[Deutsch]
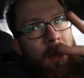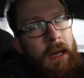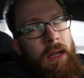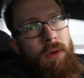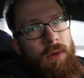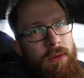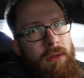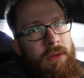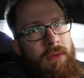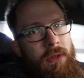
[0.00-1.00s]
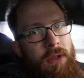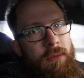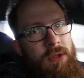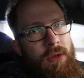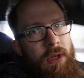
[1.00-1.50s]
Hallo und
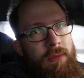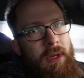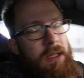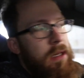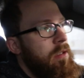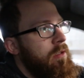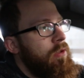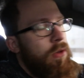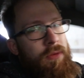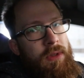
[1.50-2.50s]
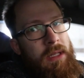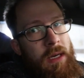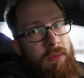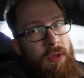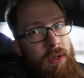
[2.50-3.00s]
willkommen zurück auf dem Kanal. Ich hoffe, ihr
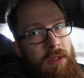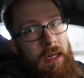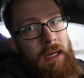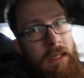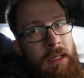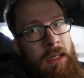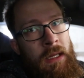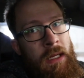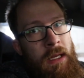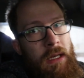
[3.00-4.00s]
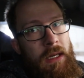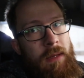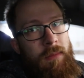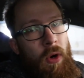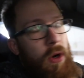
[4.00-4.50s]
habt einen tollen Tag.
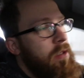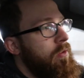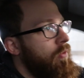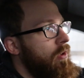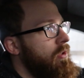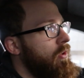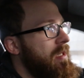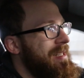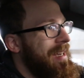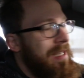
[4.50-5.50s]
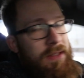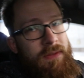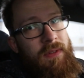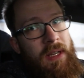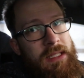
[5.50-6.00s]
Ähm, heute wollte ich euch
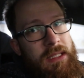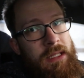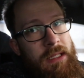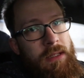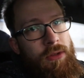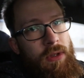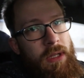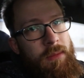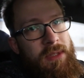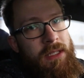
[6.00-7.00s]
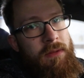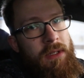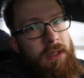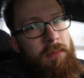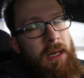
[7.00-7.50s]
zeigen, was ich schon am
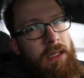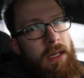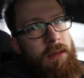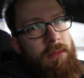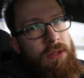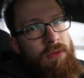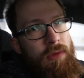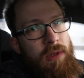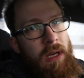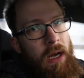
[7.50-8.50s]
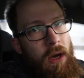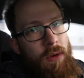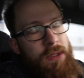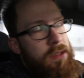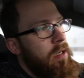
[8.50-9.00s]
Civic gemacht habe, sowohl
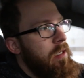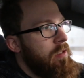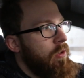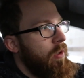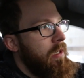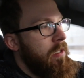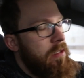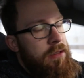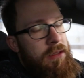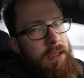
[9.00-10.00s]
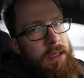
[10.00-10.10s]
außen als auch innen.